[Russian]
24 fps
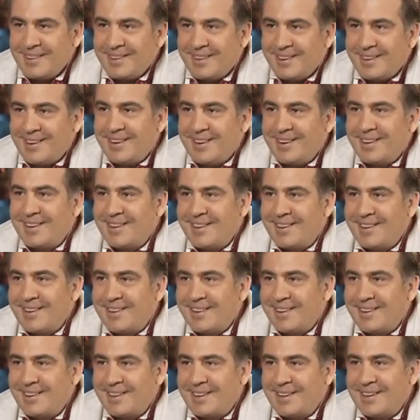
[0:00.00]

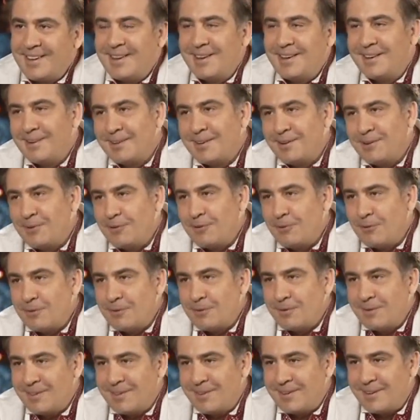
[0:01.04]
Э, и,
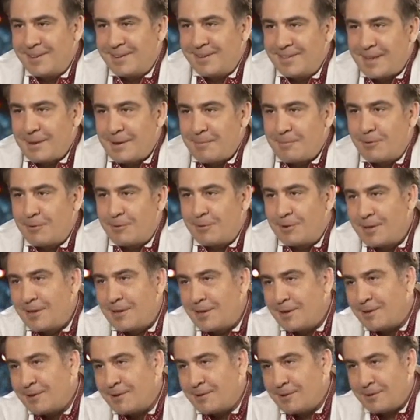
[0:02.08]
э,
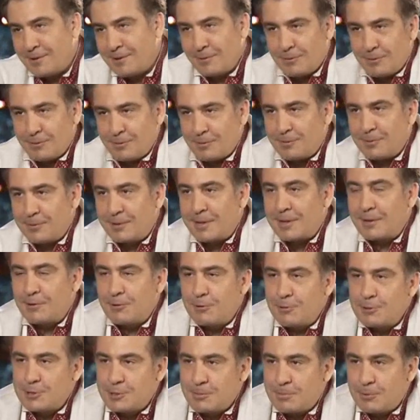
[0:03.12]
и э,
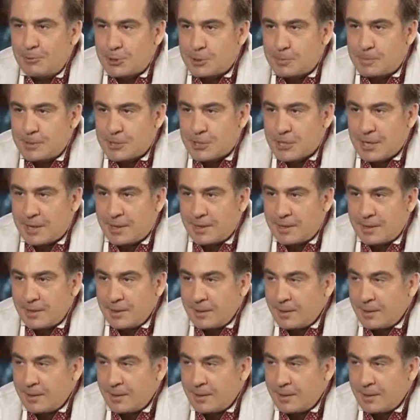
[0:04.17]
люди бы уже сбежали.